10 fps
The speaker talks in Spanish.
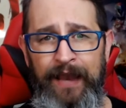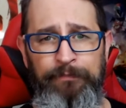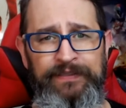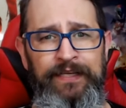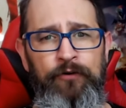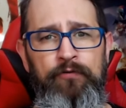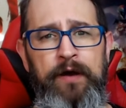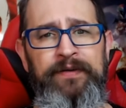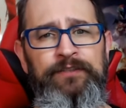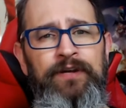El pasado
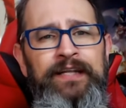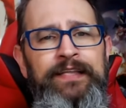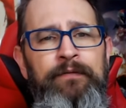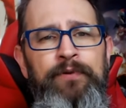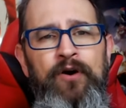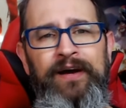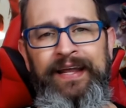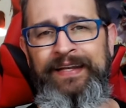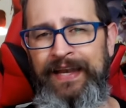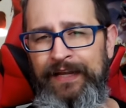jueves durante el blog
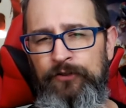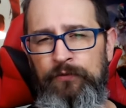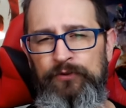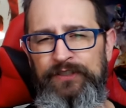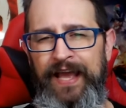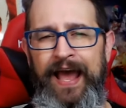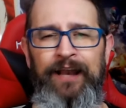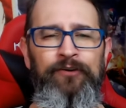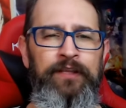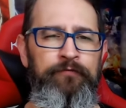en directo busqué
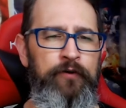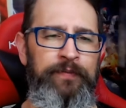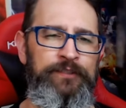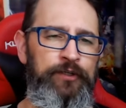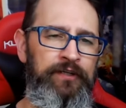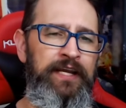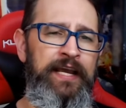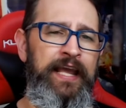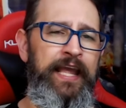algo de información